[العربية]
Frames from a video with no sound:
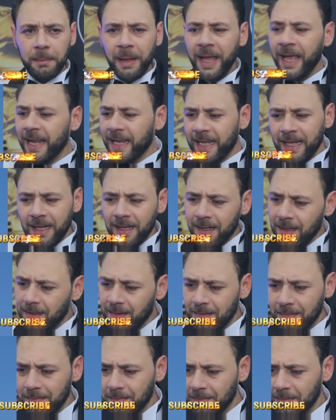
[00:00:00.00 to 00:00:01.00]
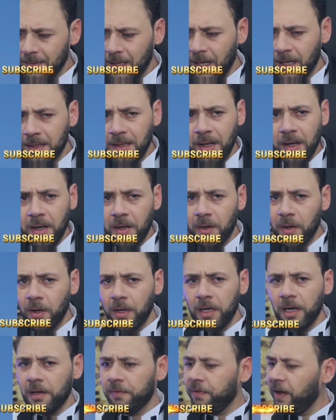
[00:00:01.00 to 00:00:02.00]
مالي أنا
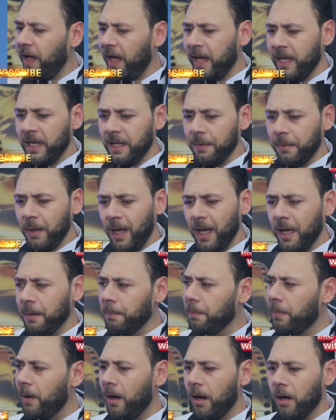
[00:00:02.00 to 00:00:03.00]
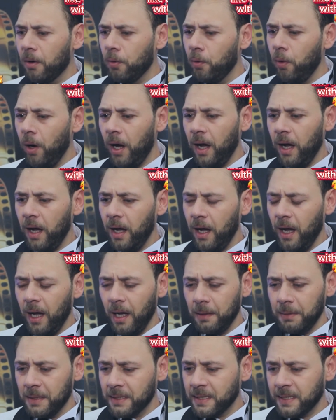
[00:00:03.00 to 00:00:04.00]
راجل في حالي بحب أروح
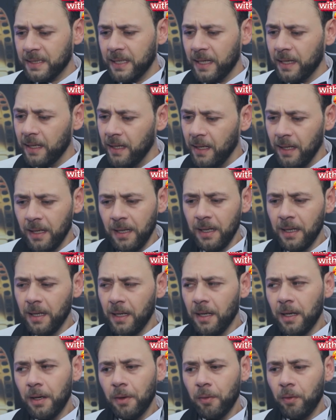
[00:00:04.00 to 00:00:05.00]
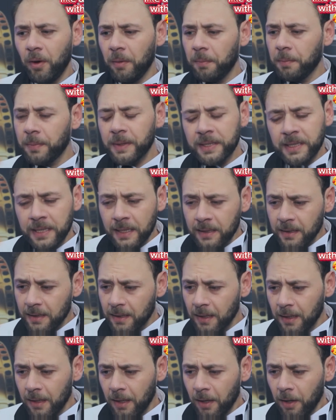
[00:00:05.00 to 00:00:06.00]
أمثل وأنبسط
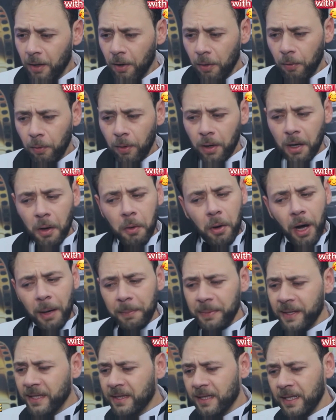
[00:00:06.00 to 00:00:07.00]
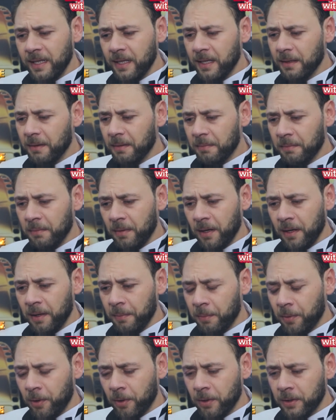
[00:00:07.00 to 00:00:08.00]
واروح بيتي
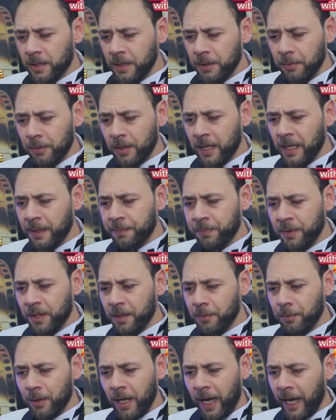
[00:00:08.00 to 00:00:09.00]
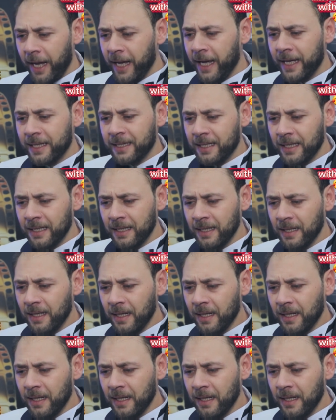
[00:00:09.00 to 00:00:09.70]
لمراتي ولابني ولحياتي